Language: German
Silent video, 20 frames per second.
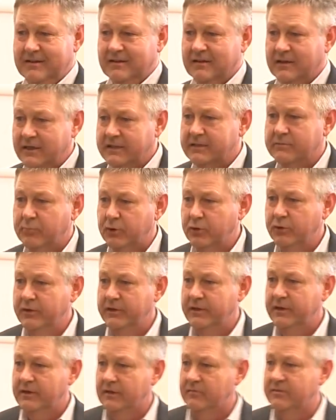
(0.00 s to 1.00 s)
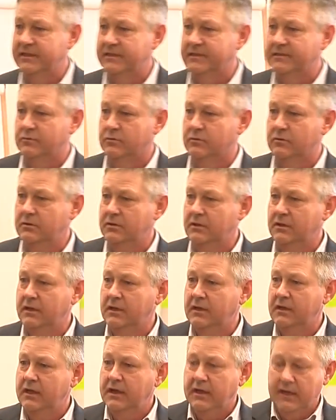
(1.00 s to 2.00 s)
Klingt blöd, aber ist so.
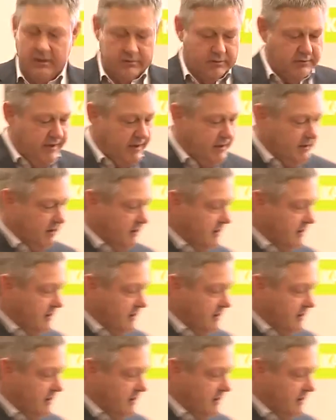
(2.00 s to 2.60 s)
Also wenn